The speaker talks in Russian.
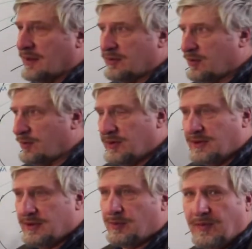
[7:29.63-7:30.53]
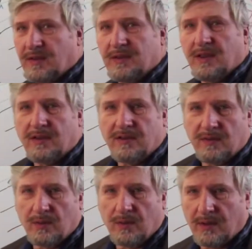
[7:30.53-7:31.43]
особенности поведения
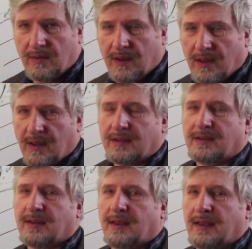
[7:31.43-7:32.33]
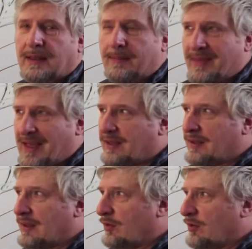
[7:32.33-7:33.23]
индивидуального характера. Это
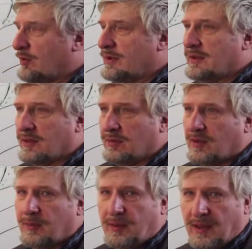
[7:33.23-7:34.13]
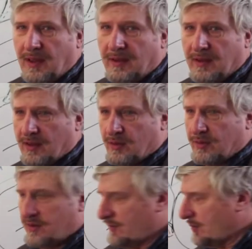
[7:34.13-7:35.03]
та область, которая определяет нашу
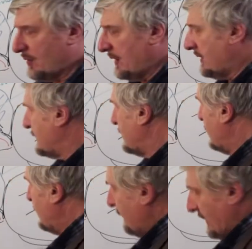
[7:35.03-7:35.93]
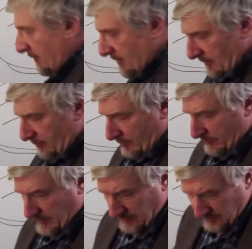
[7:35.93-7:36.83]
индивидуальность. Именно вот
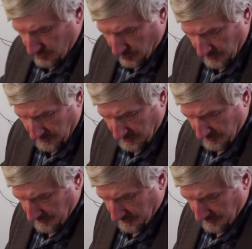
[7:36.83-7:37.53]
в этой зоне,